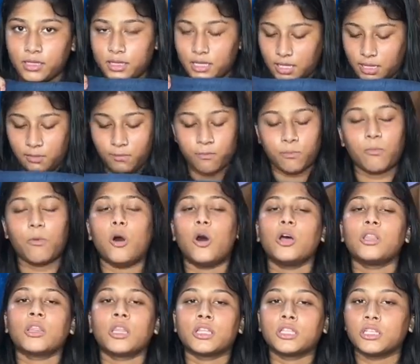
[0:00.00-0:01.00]
ये
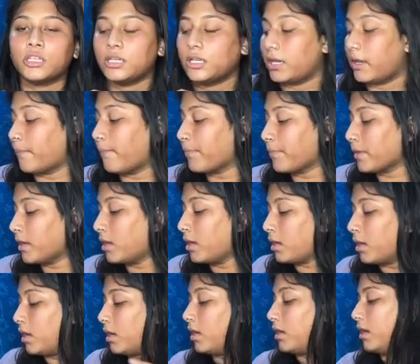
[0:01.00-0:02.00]
बहुत अच्छी है
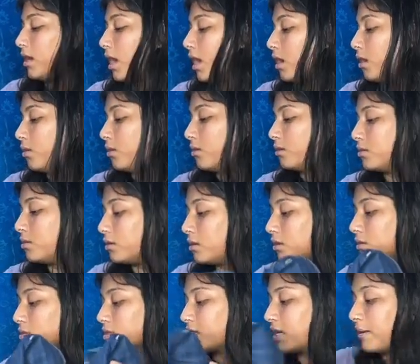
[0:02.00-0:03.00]
नाउ
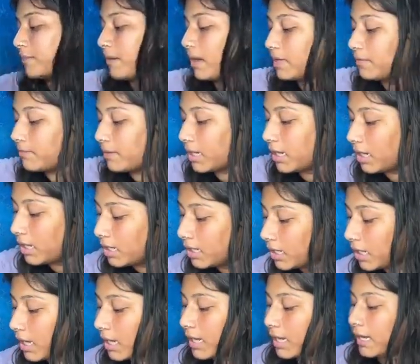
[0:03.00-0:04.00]
उसके बाद मैंने
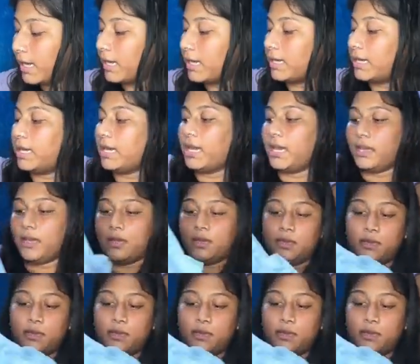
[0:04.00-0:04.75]
लिया है ये